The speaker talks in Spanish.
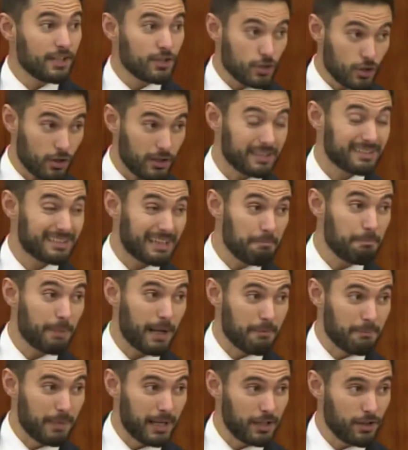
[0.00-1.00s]
son tan
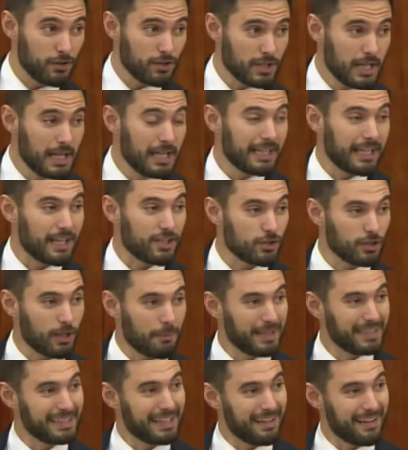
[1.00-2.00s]
palmarios que
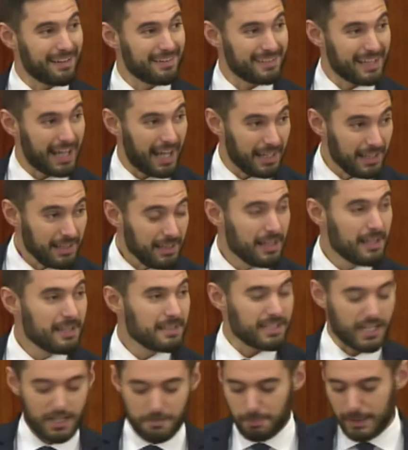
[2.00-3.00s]
solamente desde
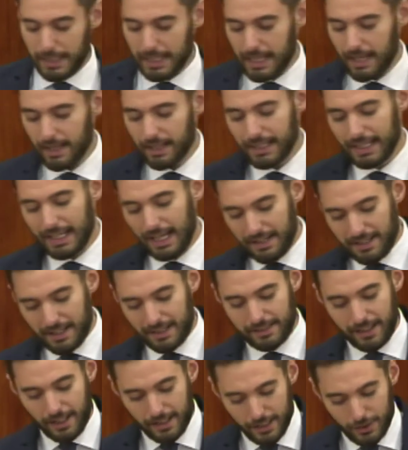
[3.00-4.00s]
ahí se explica que
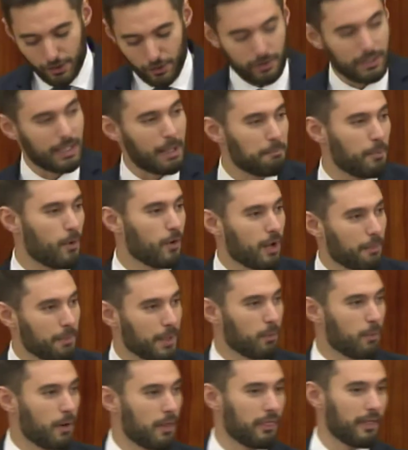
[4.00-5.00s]
hayan tenido la poca
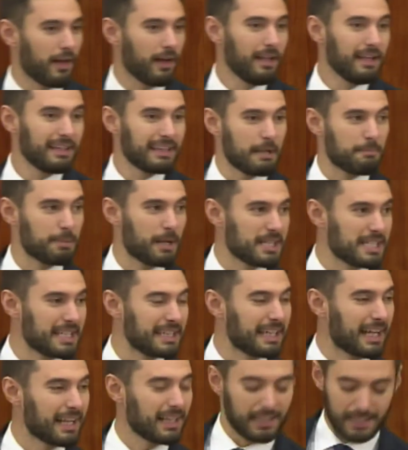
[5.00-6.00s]
vergüenza de
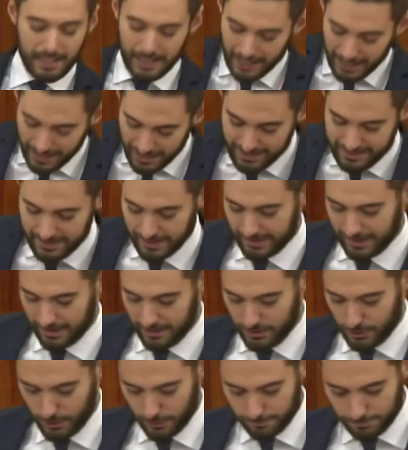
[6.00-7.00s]
presentar este
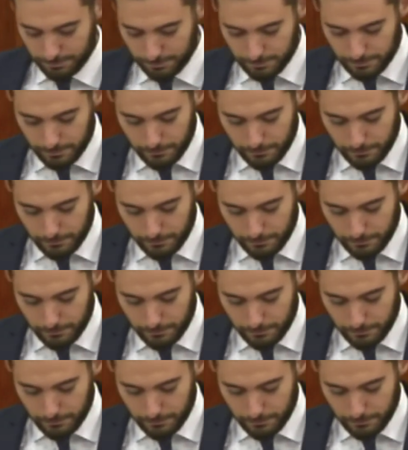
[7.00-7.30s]
texto.